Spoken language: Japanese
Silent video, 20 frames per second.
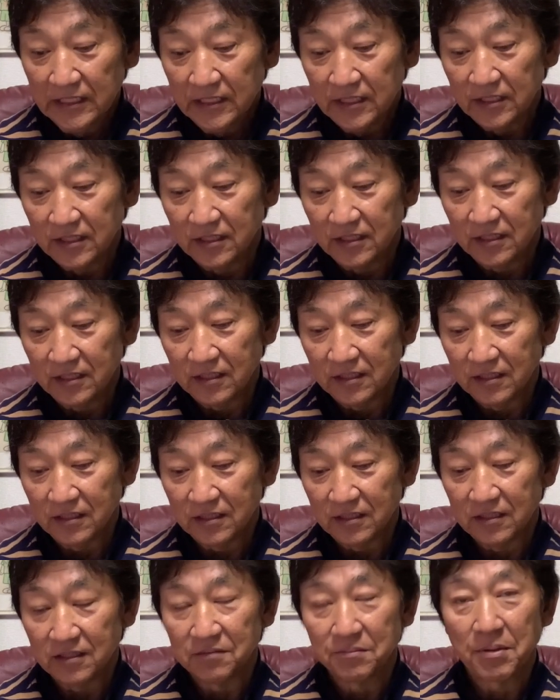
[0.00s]

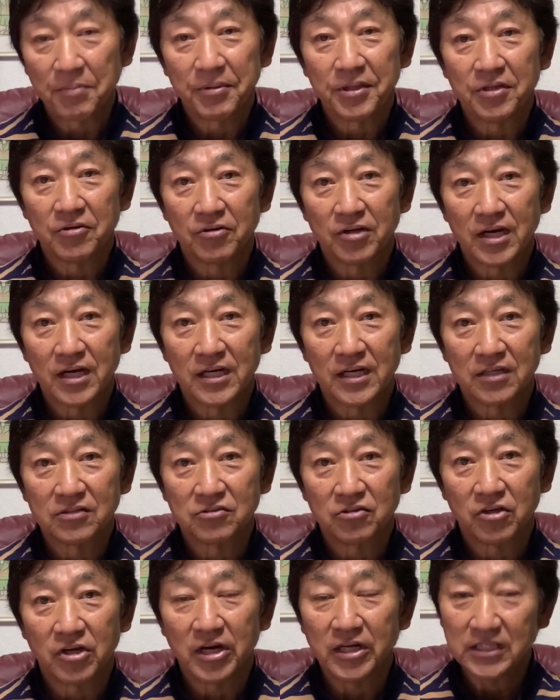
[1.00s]
えー、今までの感覚
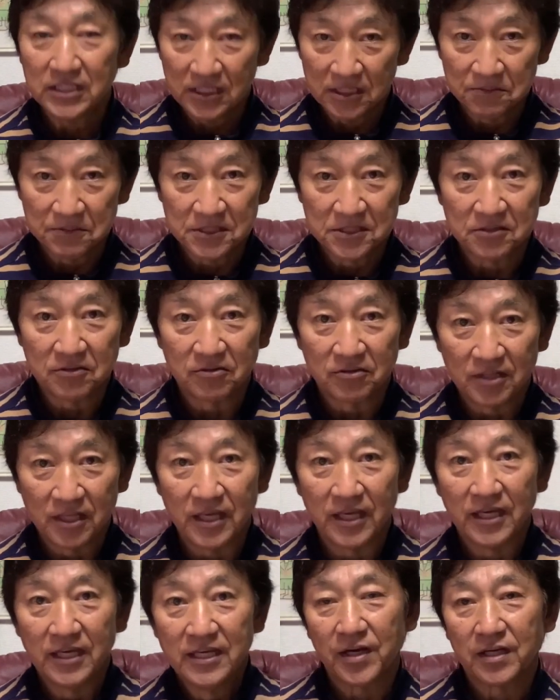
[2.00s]
と変わってきますの
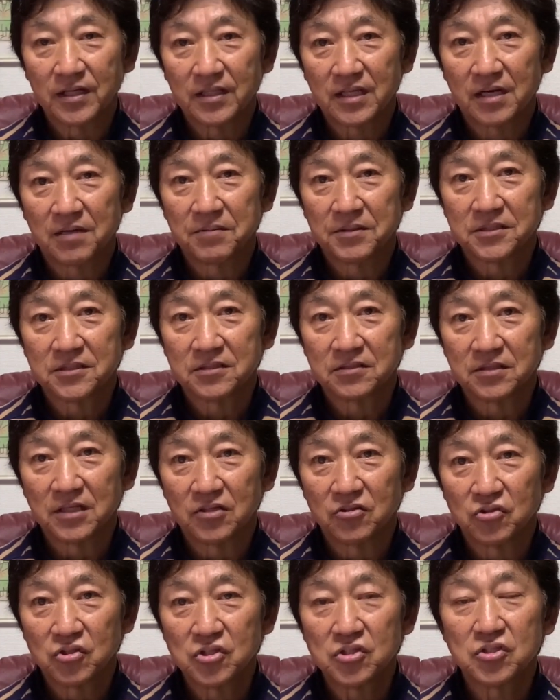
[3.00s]
で高松君あ
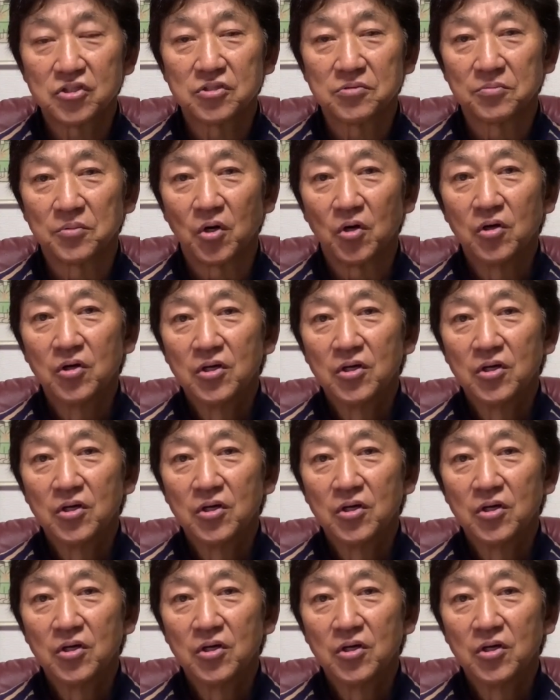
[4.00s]
の技術も